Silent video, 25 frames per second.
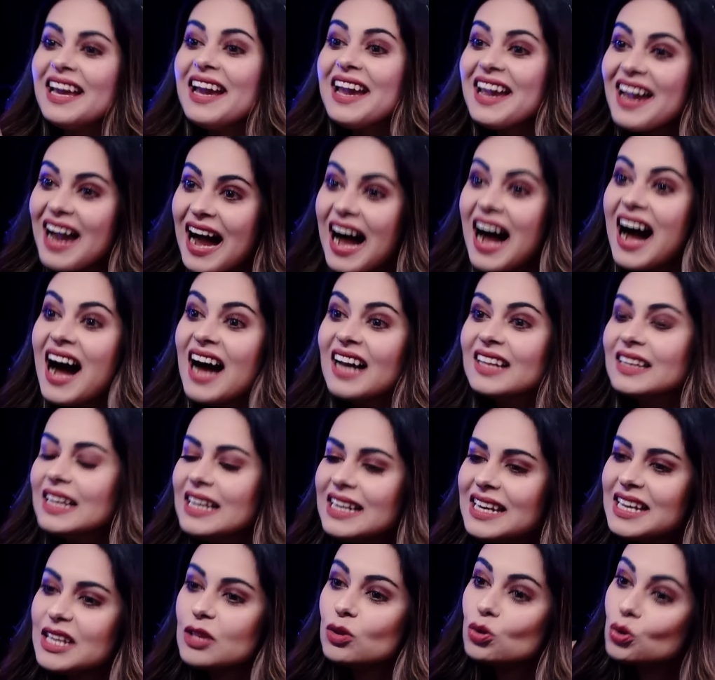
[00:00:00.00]
नहीं हाँ
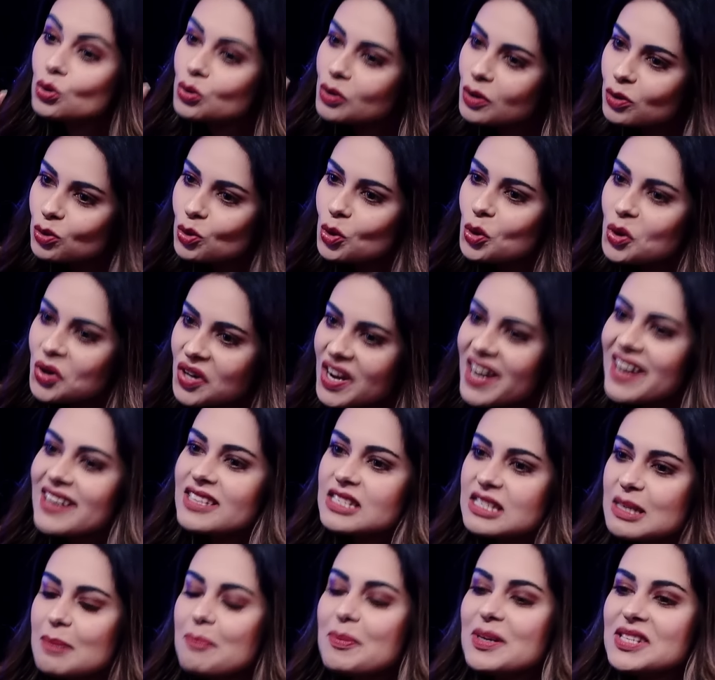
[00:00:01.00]
नहीं तुनना
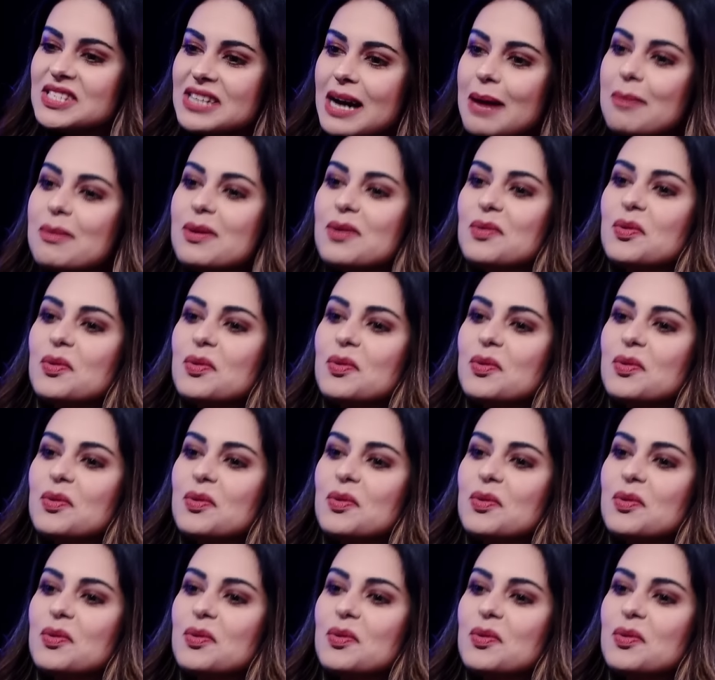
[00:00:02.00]
इज अ पंजाबी